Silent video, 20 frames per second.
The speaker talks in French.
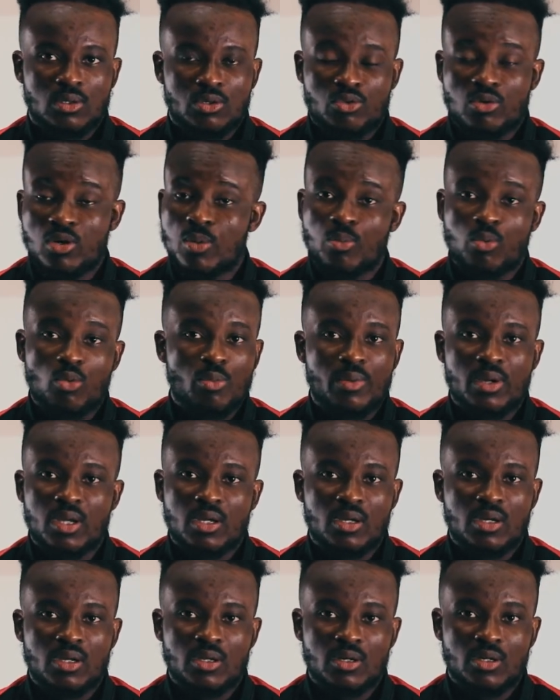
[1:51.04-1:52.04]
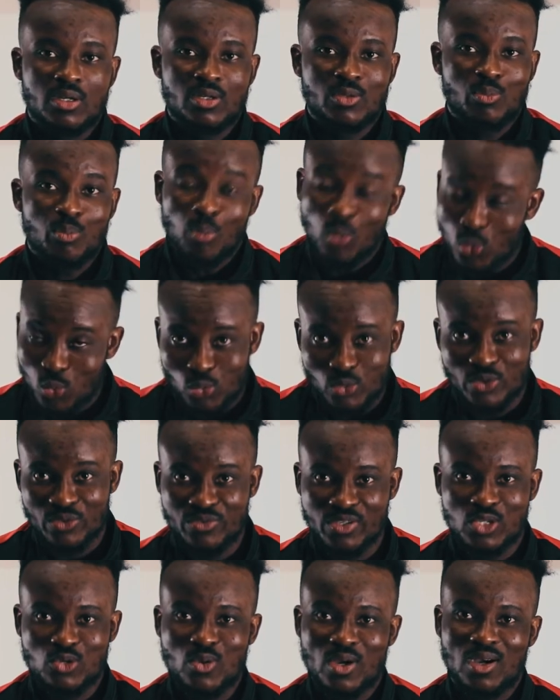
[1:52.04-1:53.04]
Je leur promets beaucoup de
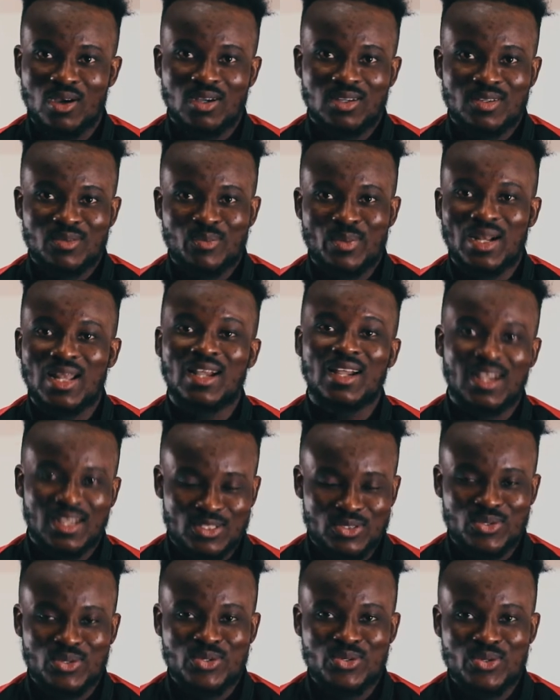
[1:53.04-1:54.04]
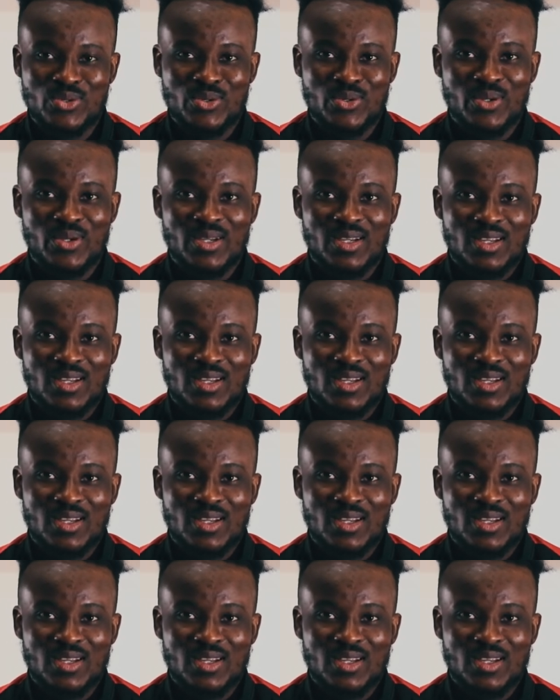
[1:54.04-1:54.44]
victoires, par la grâce de Dieu.